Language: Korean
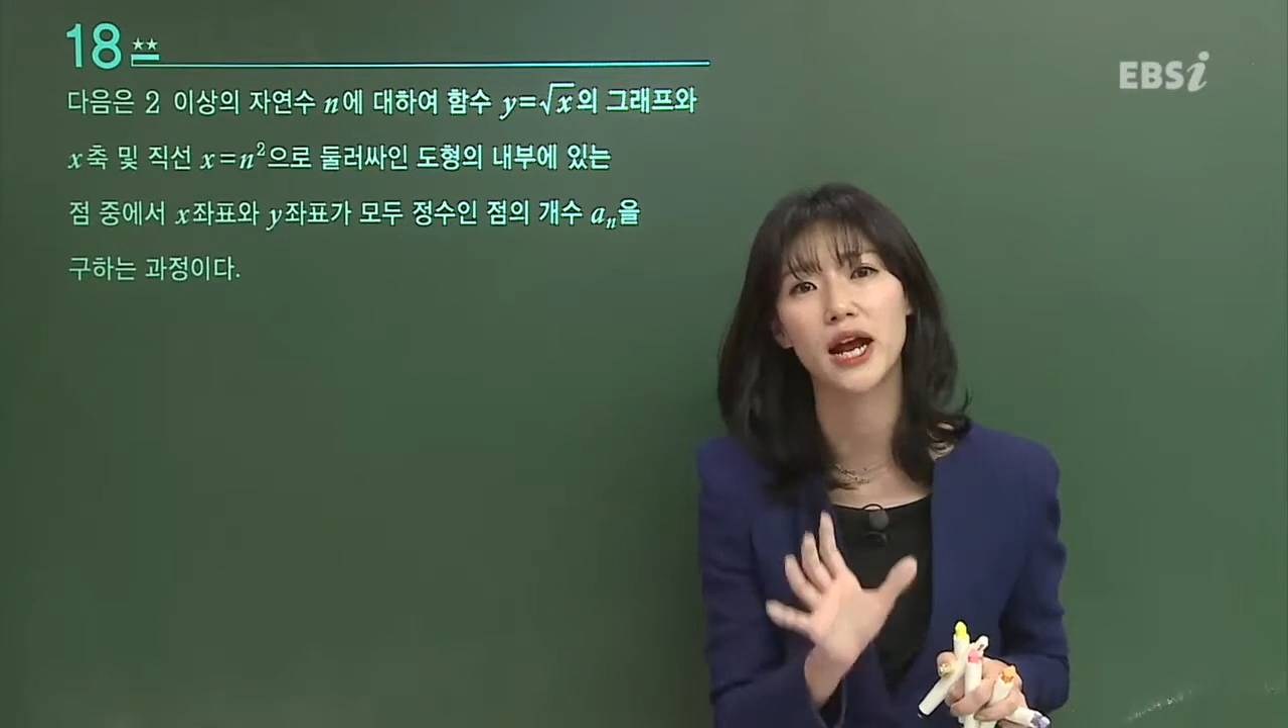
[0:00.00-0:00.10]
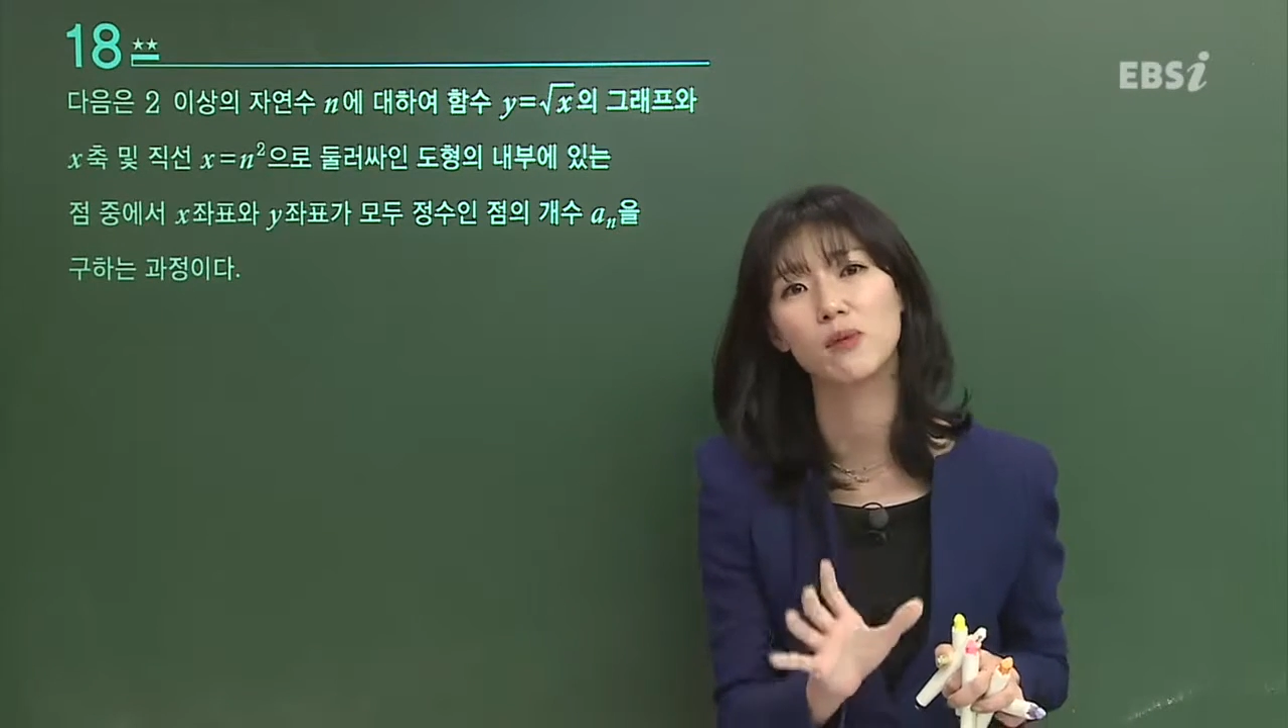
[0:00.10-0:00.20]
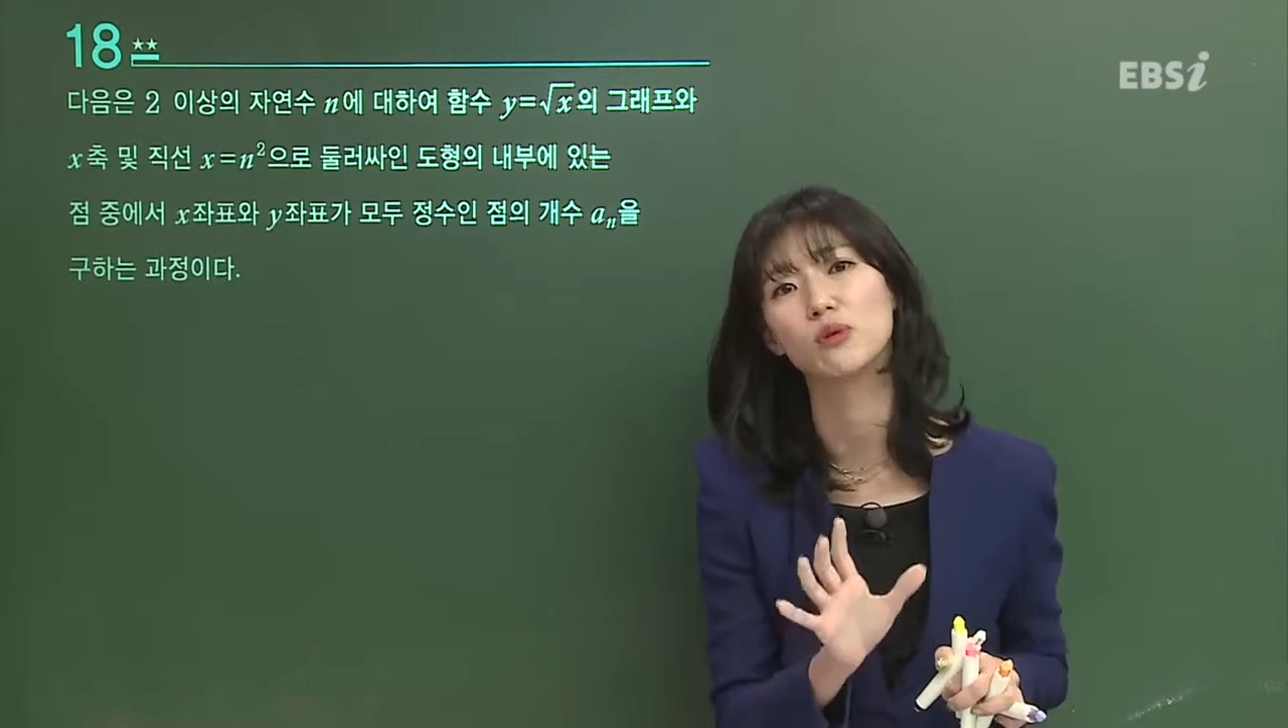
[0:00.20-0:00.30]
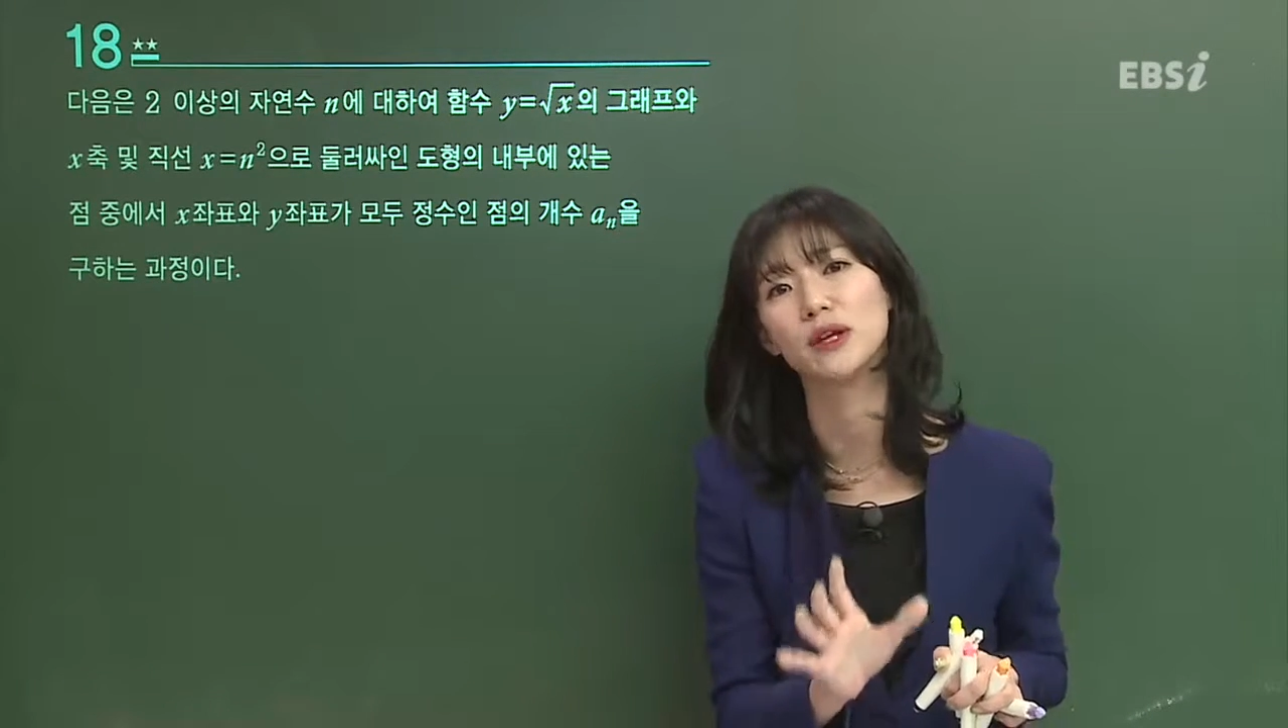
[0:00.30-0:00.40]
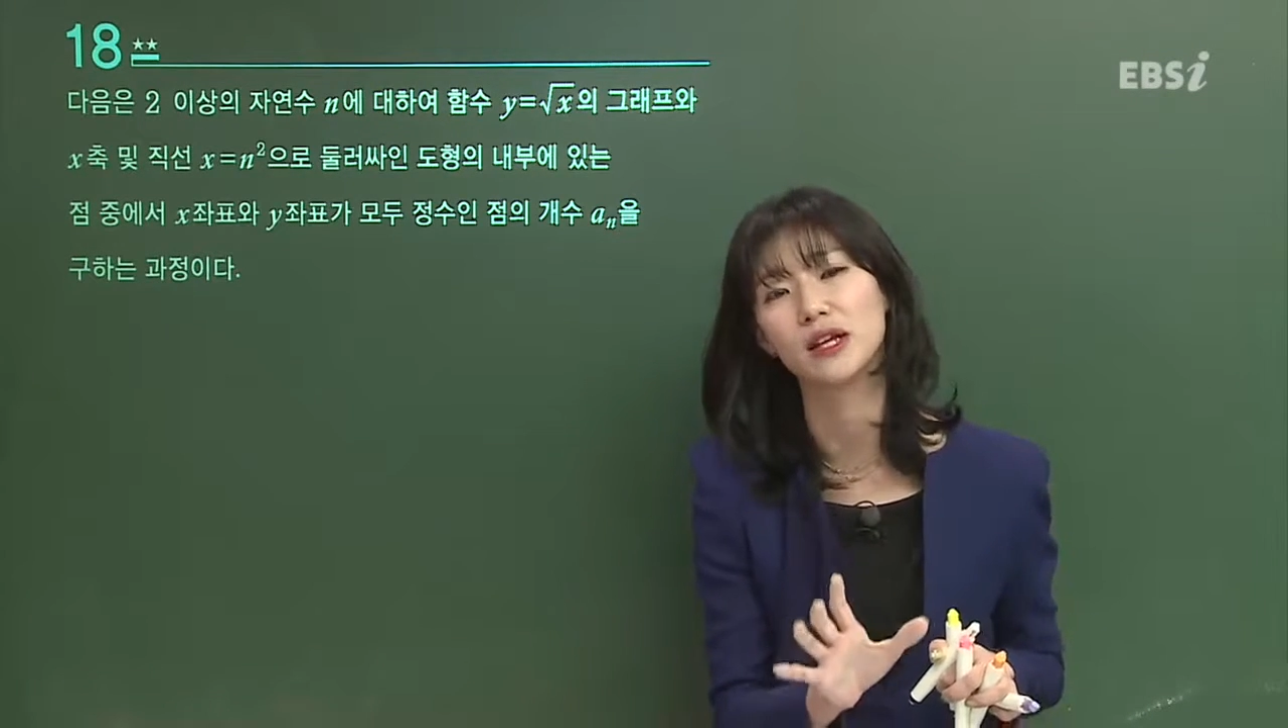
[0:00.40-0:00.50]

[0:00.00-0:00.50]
잘 보면